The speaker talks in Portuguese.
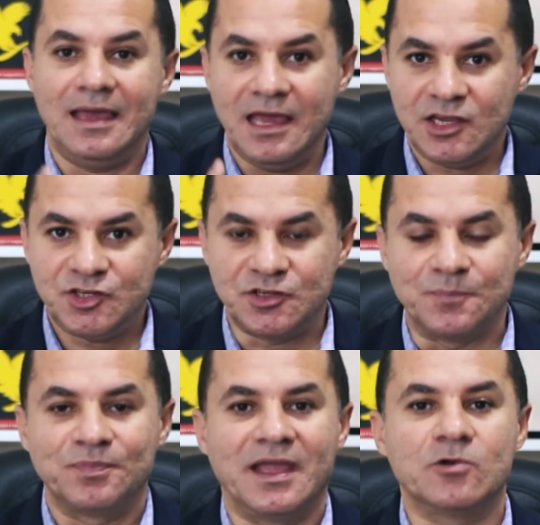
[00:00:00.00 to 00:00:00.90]

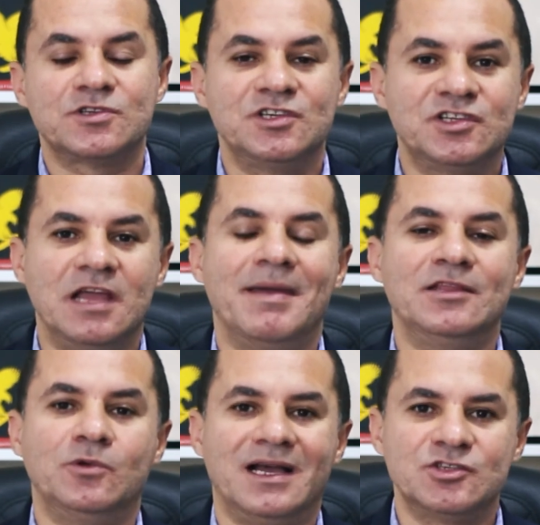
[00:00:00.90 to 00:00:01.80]
Este é o sistema
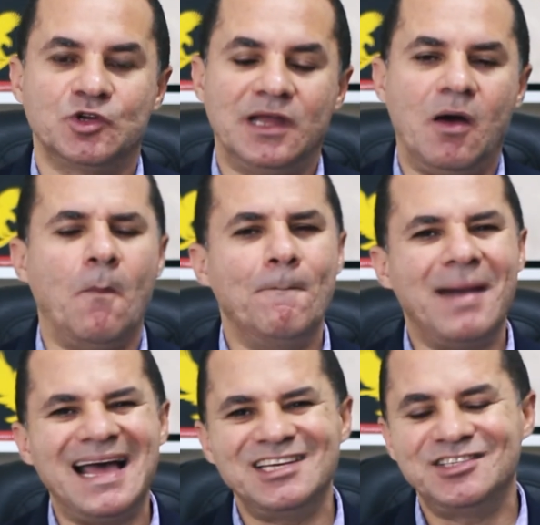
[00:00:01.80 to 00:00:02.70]
educacional
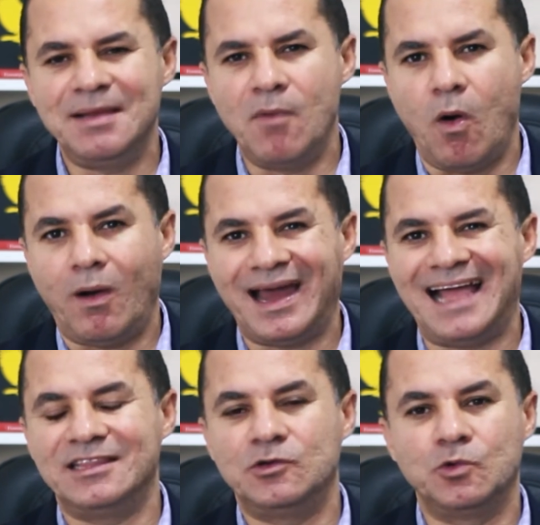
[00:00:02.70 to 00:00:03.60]
mais
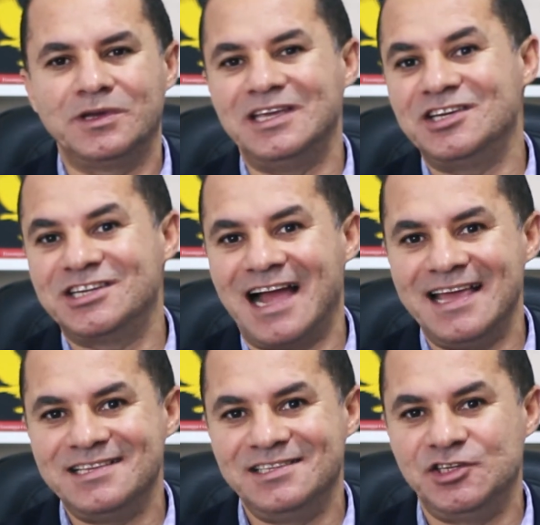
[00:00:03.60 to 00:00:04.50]
democrático que
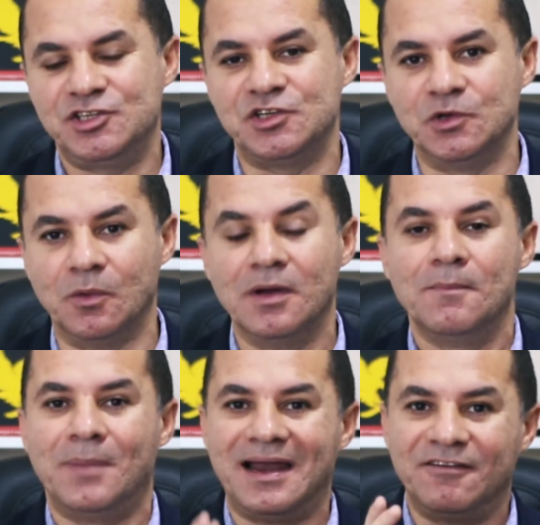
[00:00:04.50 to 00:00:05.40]
já existiu
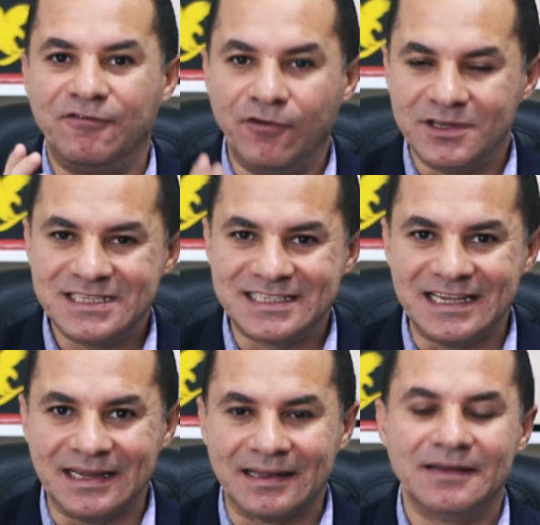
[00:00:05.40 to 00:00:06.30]
para
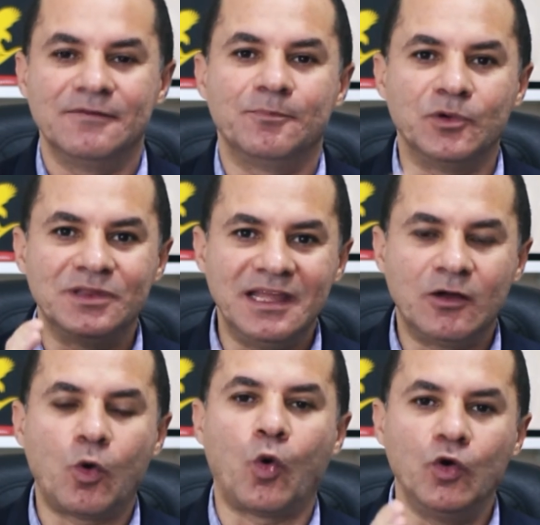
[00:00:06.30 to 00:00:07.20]
você
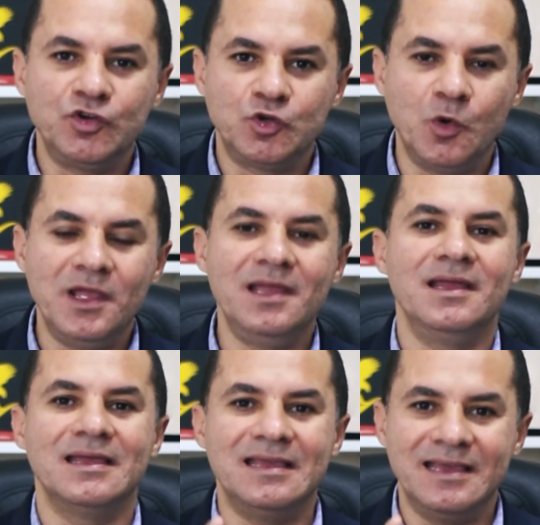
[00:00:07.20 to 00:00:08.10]
poder
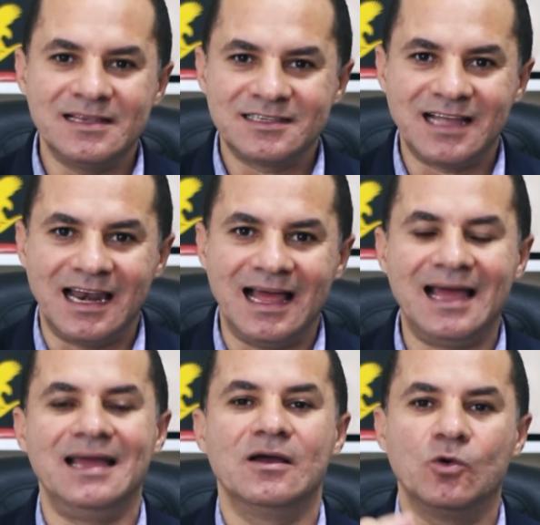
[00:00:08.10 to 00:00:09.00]
construir e
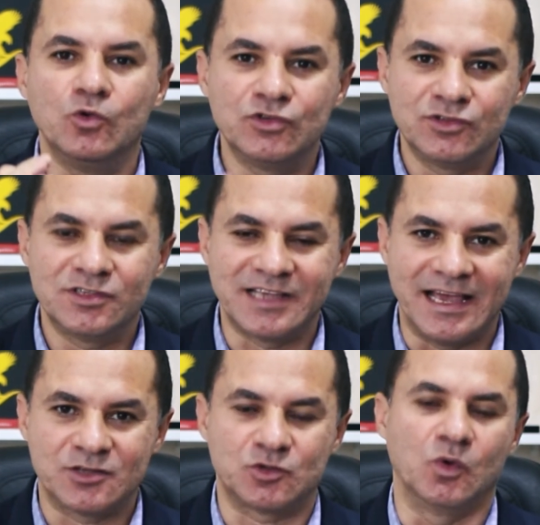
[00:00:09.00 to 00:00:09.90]
escalar o
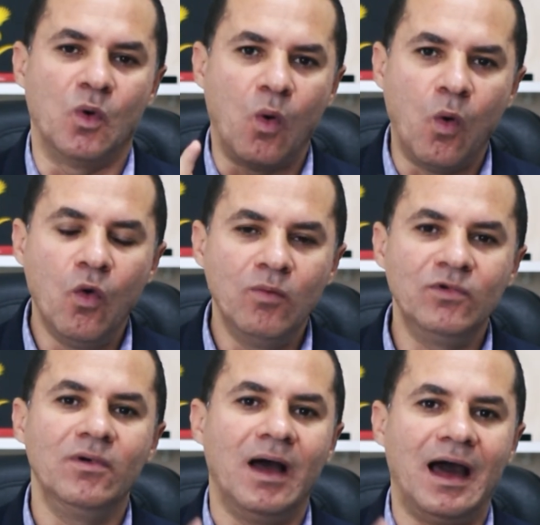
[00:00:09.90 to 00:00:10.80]
sucesso
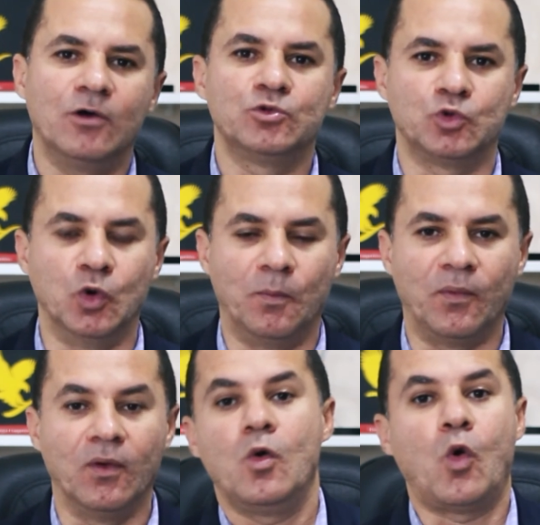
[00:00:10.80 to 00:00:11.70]
rumo ao
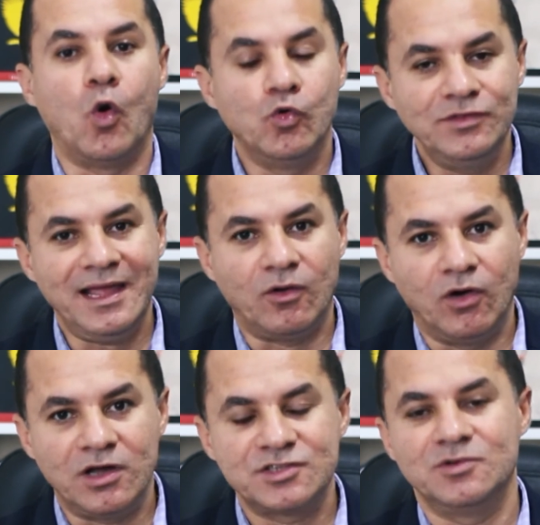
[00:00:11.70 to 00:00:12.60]
topo com um
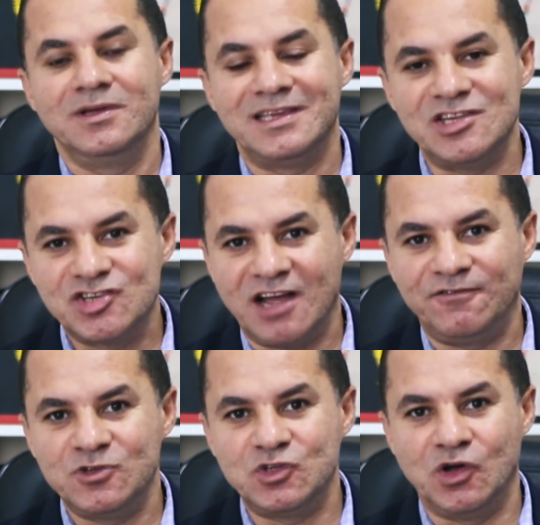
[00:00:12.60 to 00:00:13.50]
negócio que já
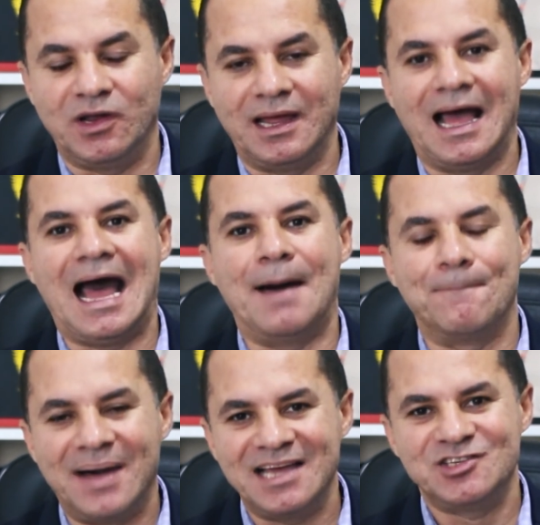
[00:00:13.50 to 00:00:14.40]
funciona há
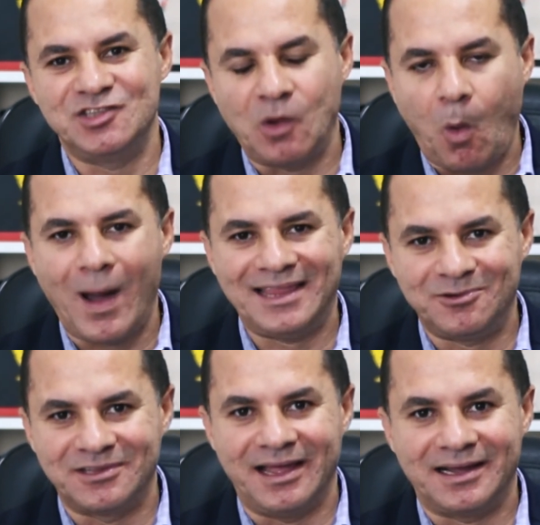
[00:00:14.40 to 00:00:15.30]
mais de
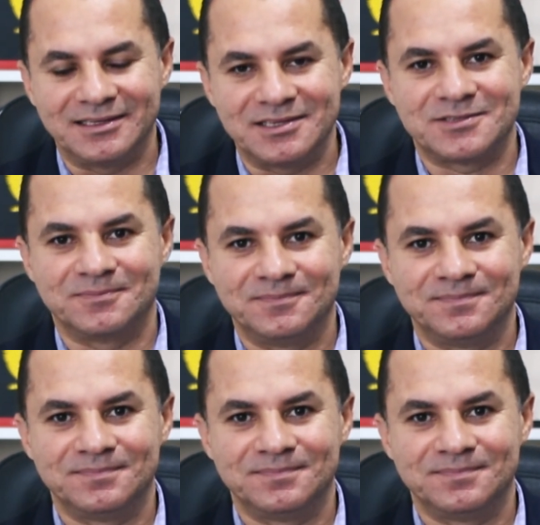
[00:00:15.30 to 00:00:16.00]
quatro décadas.